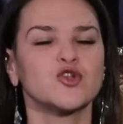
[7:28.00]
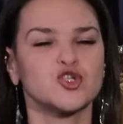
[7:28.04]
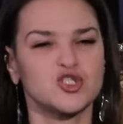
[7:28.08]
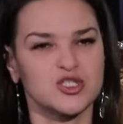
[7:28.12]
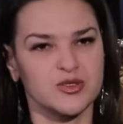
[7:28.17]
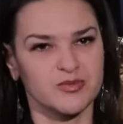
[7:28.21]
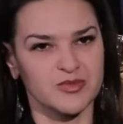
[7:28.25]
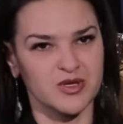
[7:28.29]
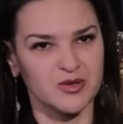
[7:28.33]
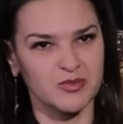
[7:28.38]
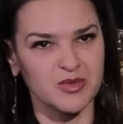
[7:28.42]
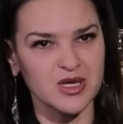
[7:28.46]
но
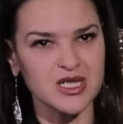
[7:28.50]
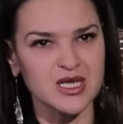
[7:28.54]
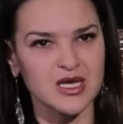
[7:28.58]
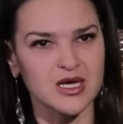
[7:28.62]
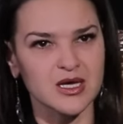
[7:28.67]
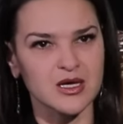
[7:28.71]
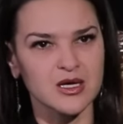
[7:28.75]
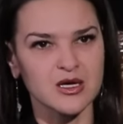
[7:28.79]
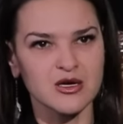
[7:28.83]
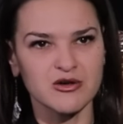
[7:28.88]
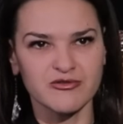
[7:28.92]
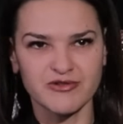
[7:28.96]
тем не
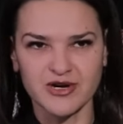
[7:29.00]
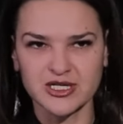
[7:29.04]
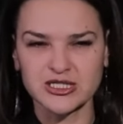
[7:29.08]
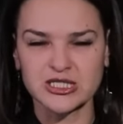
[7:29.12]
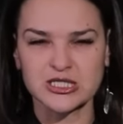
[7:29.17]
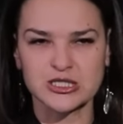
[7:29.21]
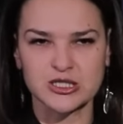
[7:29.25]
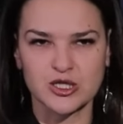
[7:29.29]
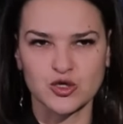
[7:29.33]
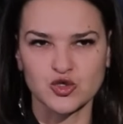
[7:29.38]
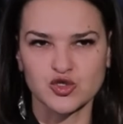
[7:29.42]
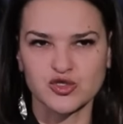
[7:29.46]
менее факт
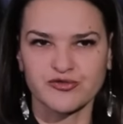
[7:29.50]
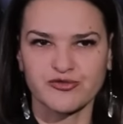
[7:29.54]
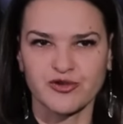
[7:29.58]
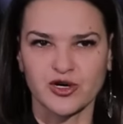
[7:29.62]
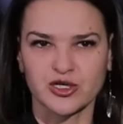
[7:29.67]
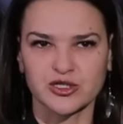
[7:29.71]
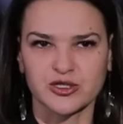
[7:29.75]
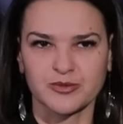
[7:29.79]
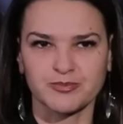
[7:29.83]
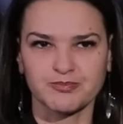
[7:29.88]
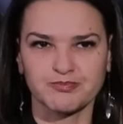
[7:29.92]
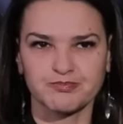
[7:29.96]
остается
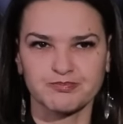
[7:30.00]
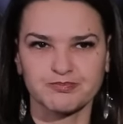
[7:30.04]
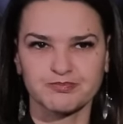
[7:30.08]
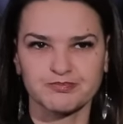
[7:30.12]
фактом.